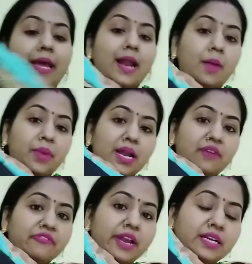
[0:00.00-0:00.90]
ये रहा
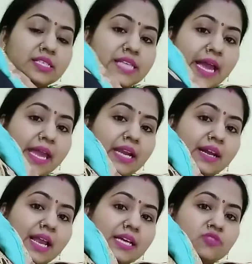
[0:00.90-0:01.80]
मेरा फ्रेंड
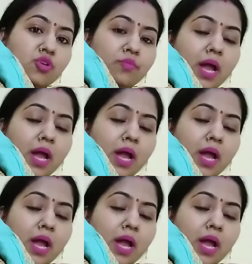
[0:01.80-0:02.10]
सेकंड कलेक्शन